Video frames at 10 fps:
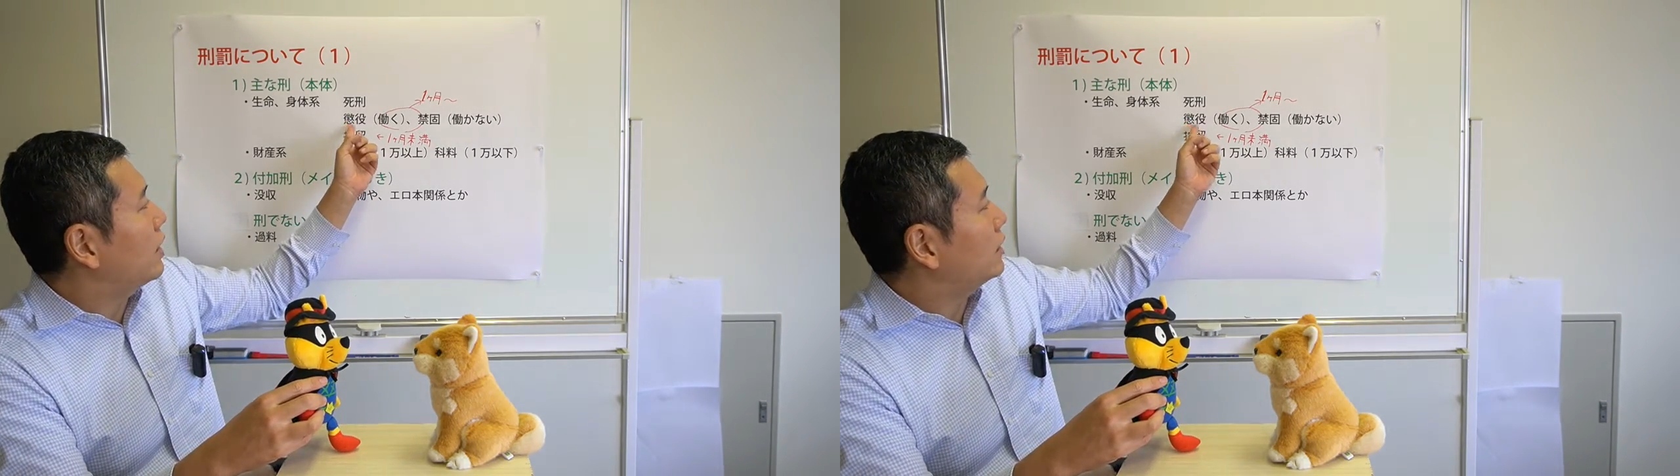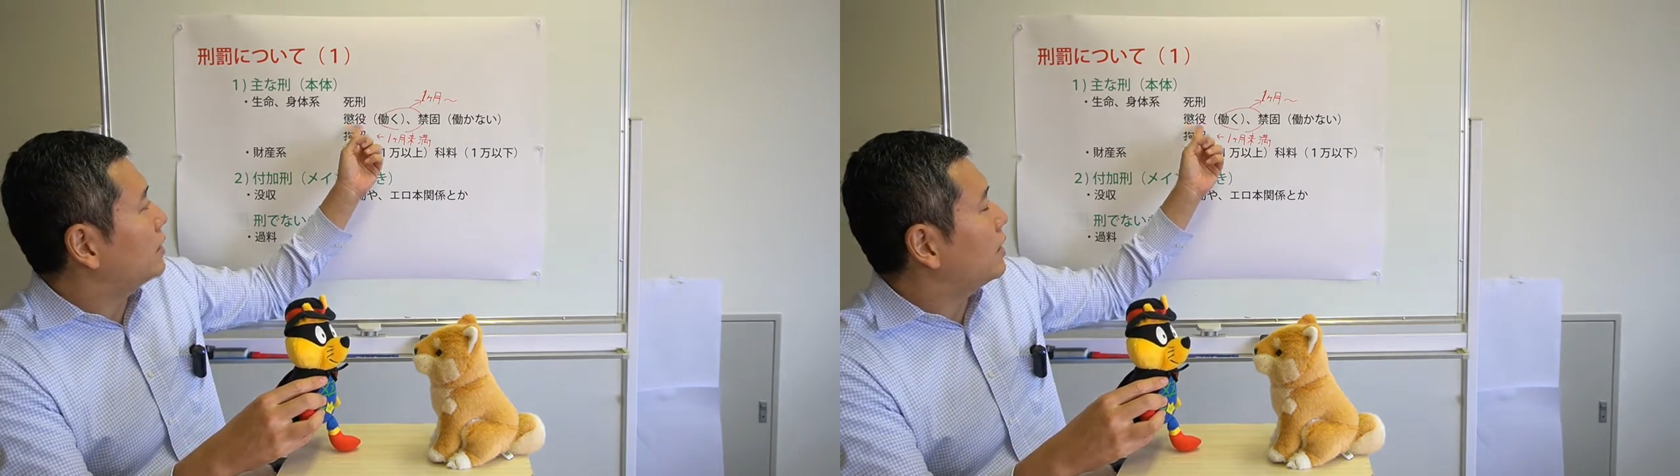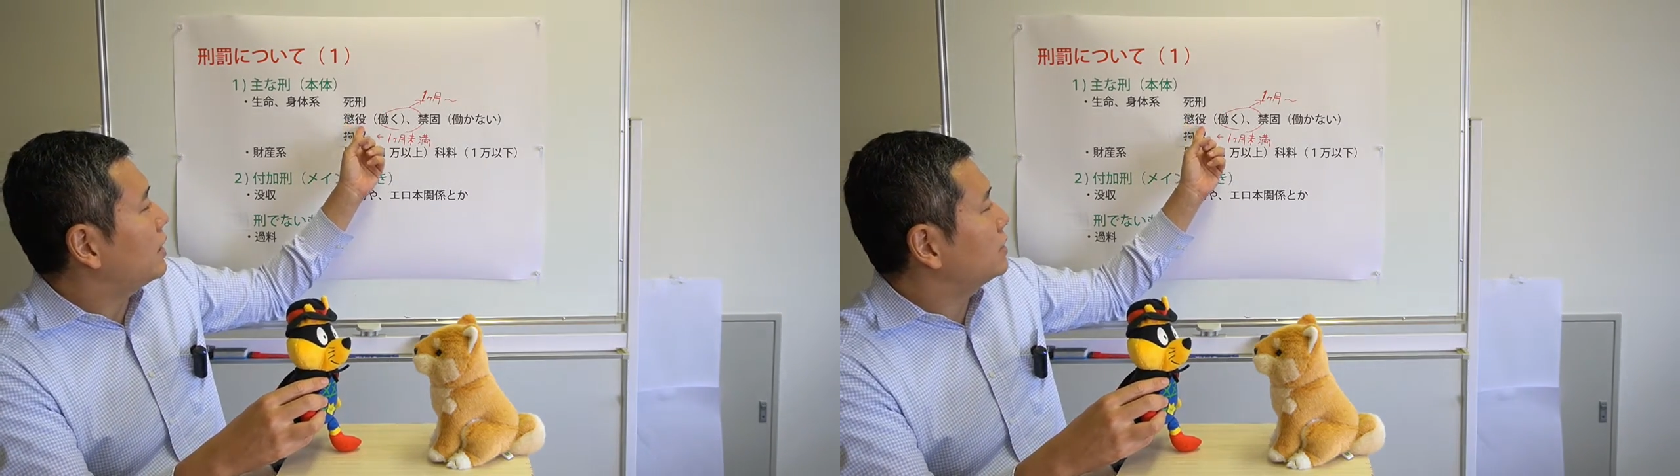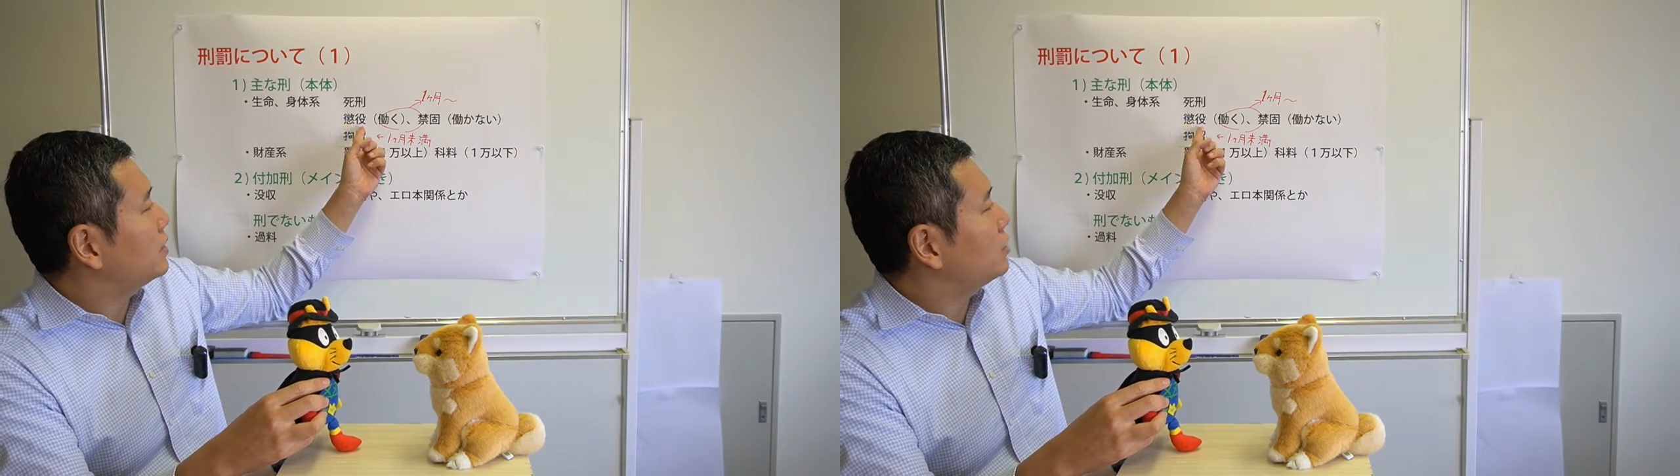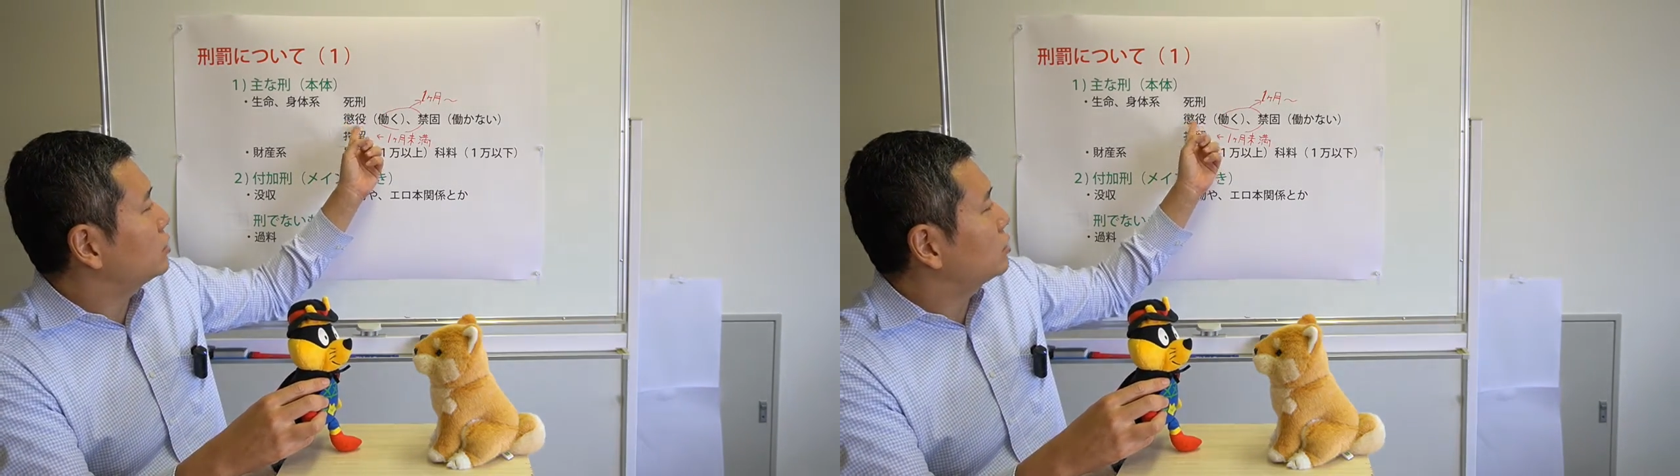働か
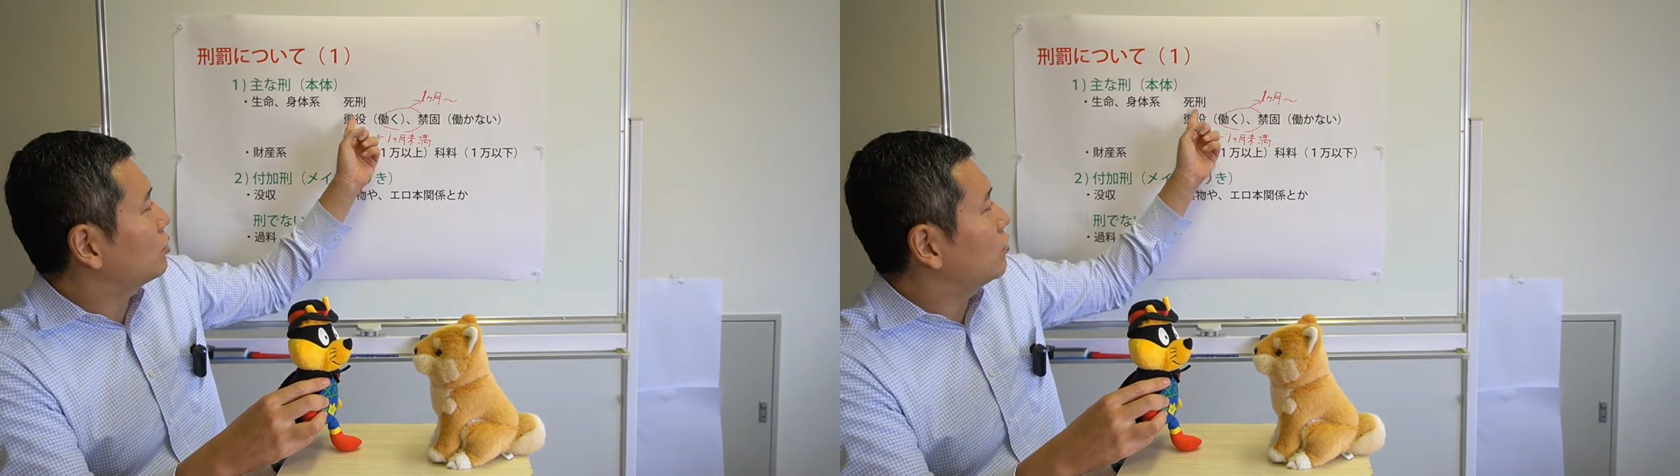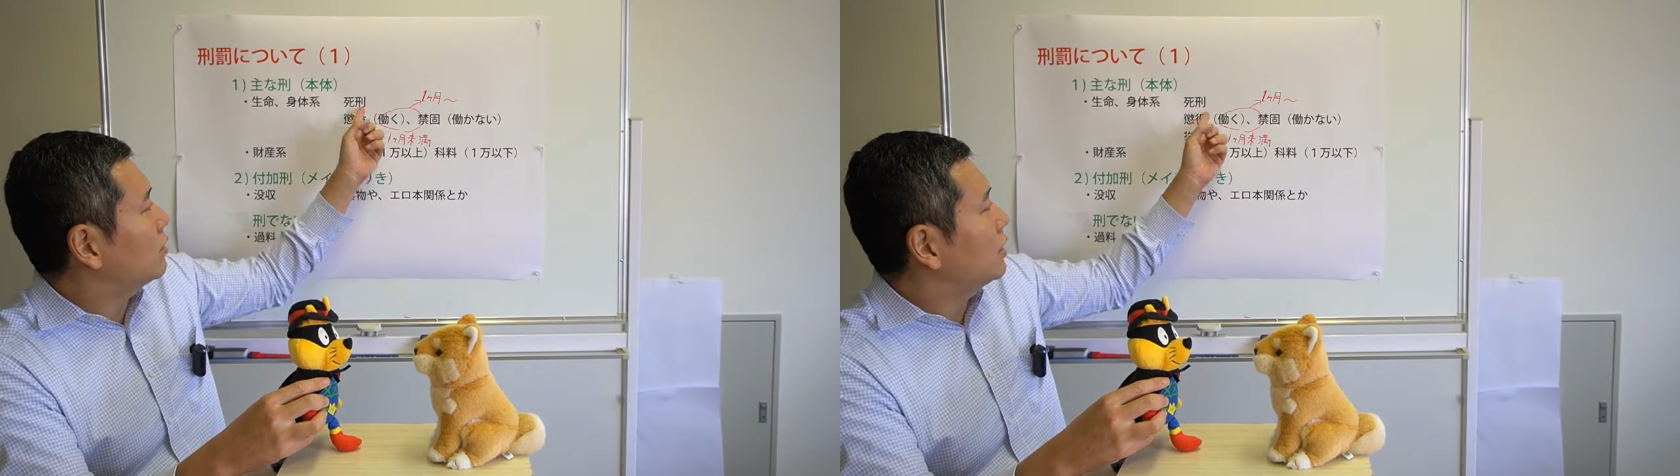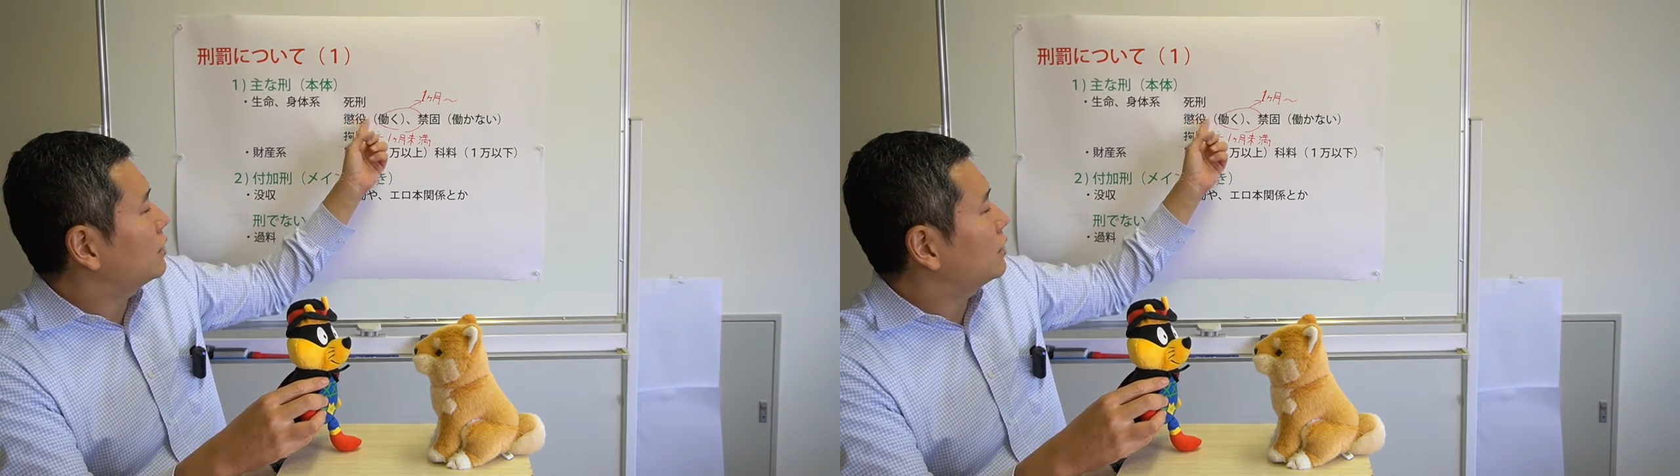される人